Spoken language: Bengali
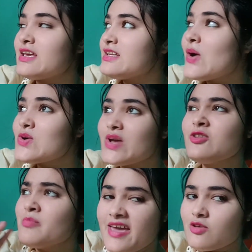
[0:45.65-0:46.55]
এদের কণ্ঠ
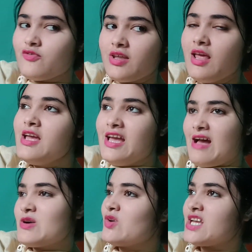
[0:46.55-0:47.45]
একদম মাইকও ফেল
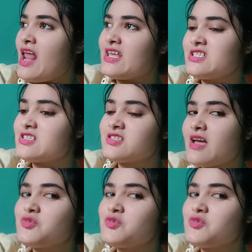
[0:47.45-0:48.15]
আমার মজাই লাগে এদের সাথে সাথে